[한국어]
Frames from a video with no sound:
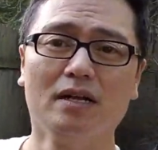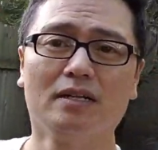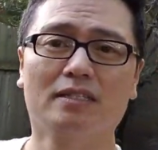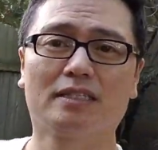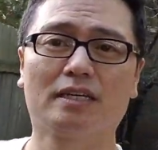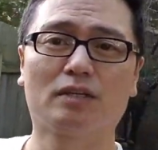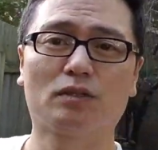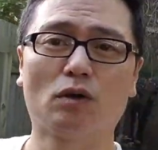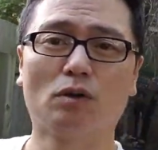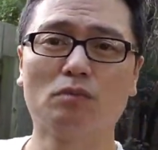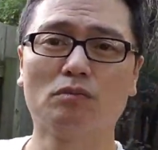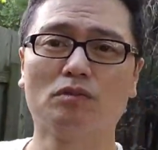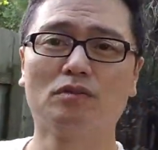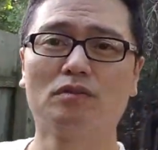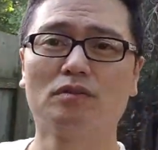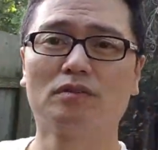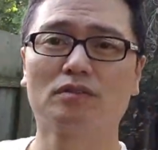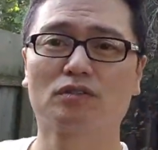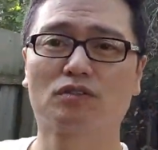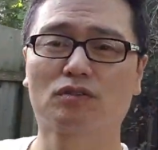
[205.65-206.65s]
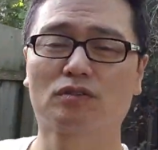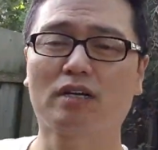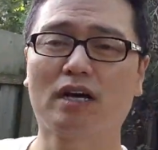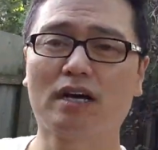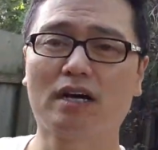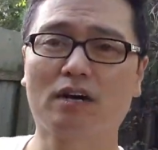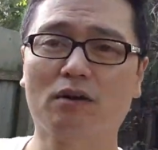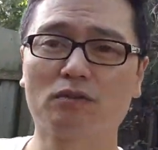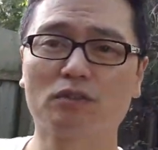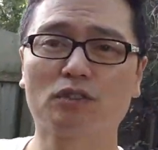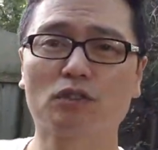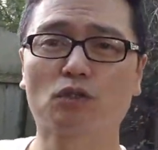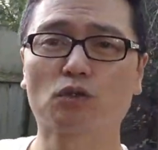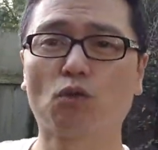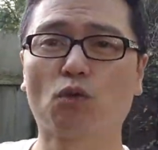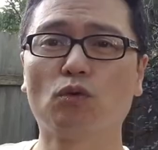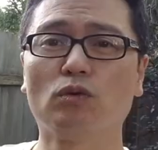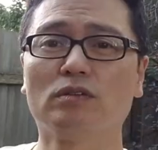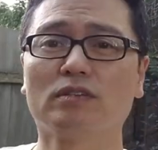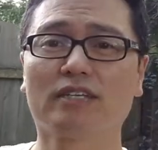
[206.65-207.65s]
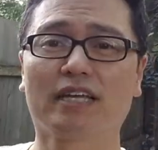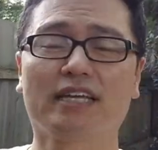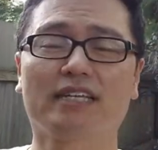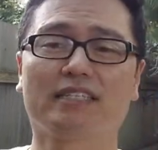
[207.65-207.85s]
자 너무 주가가 어느 정도 오른 게